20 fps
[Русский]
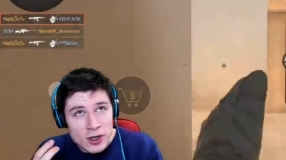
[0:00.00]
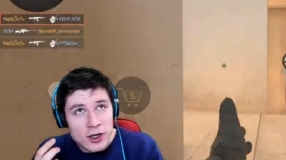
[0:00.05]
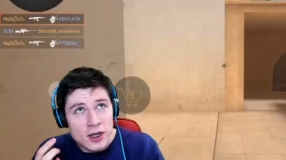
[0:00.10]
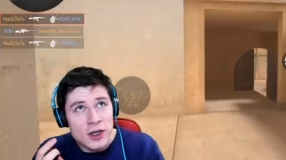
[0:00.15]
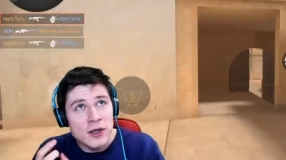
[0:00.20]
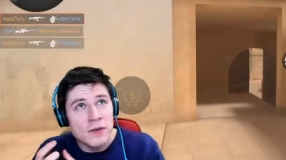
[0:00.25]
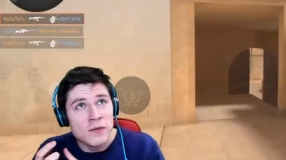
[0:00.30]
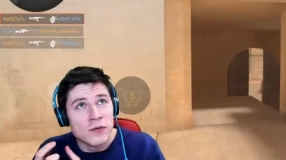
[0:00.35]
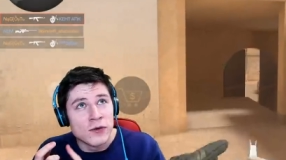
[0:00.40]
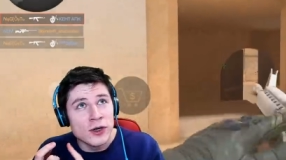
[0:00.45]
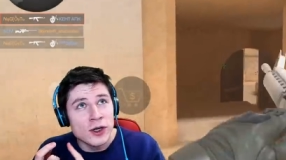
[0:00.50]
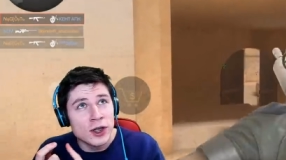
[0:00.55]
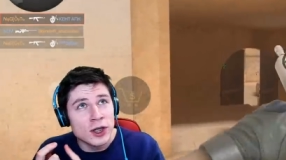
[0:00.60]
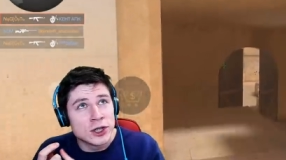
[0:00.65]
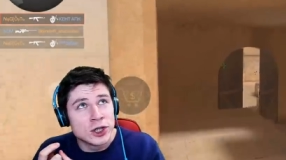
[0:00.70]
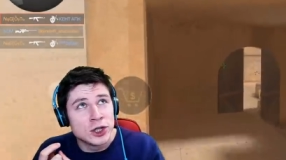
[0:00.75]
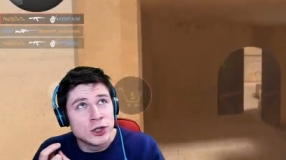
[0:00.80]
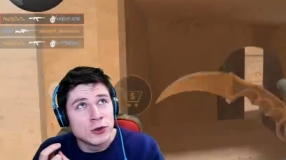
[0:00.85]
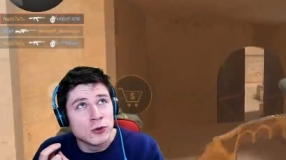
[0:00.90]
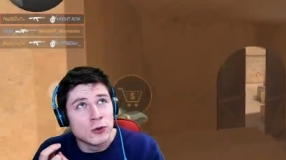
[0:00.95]
и
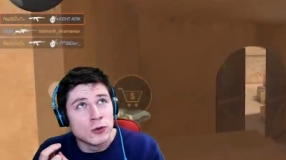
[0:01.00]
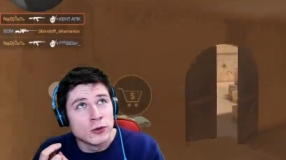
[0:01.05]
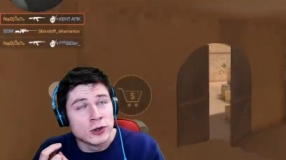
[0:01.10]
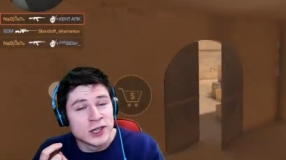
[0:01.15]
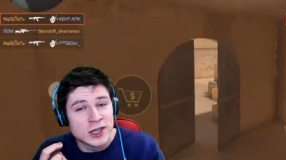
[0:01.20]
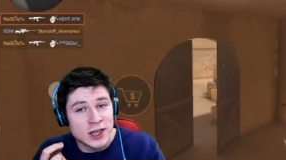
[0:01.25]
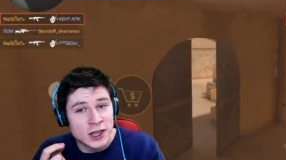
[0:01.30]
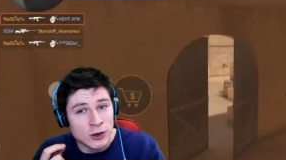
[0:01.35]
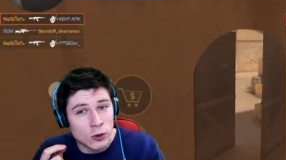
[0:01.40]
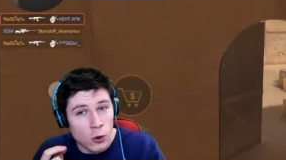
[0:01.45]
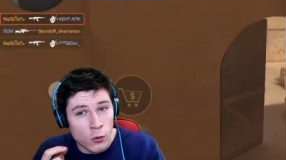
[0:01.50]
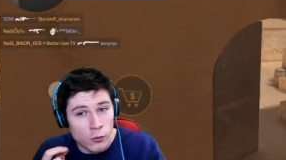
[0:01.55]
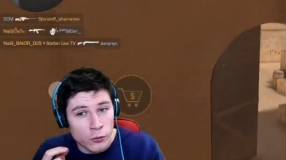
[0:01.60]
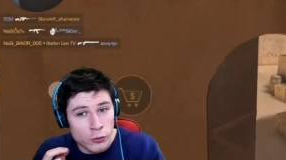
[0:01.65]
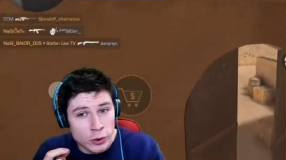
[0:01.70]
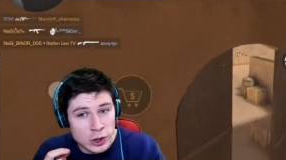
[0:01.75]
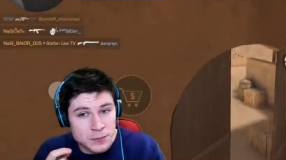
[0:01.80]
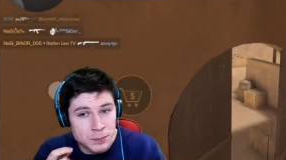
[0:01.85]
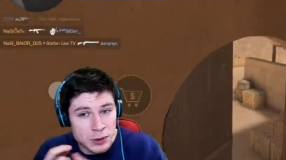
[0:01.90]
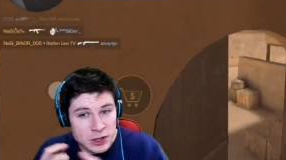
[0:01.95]
выдачу скинов. То
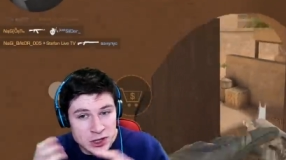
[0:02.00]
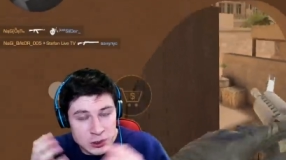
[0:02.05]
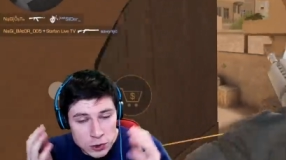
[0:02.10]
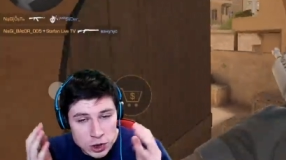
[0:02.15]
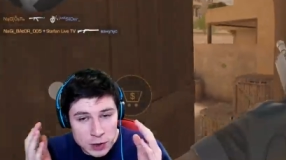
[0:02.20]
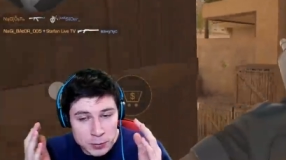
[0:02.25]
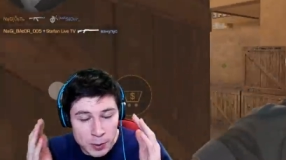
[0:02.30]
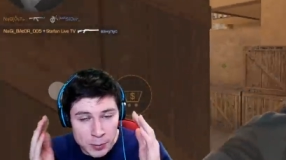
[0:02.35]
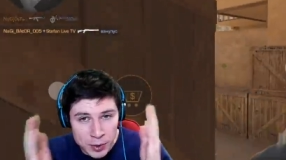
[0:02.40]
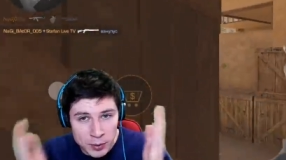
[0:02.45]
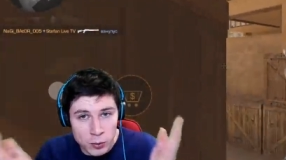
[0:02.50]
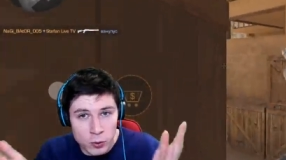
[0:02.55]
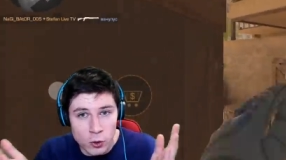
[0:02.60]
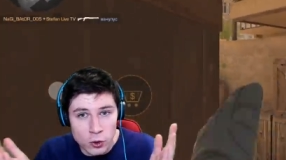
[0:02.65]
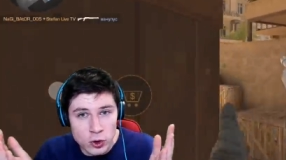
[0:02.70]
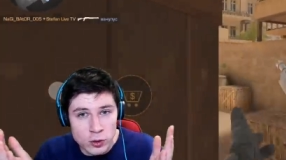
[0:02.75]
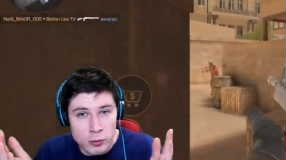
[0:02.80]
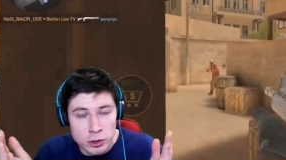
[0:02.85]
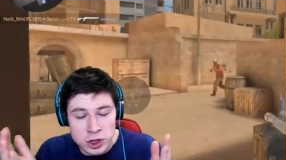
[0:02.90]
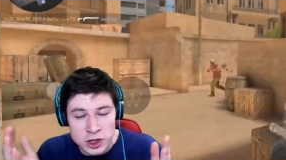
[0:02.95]
есть, по сути, по
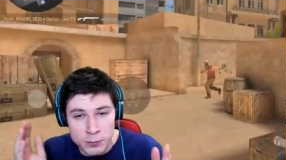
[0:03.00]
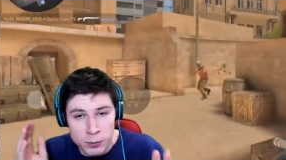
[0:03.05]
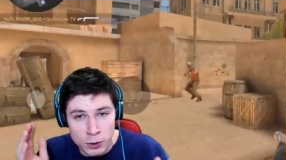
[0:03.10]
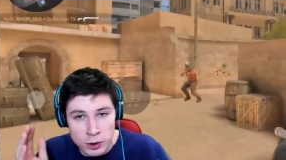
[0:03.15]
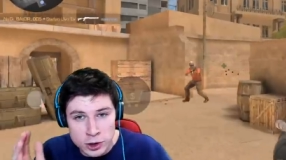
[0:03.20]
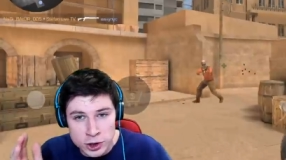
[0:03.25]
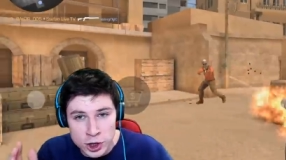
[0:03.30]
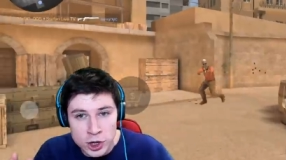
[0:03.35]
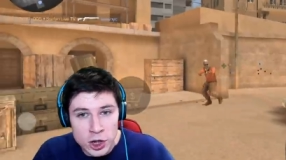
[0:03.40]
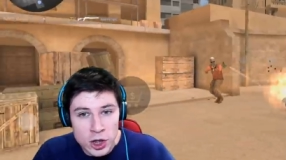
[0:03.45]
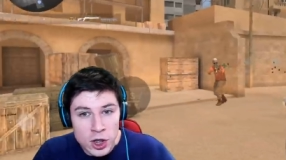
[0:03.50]
промокоду можно получить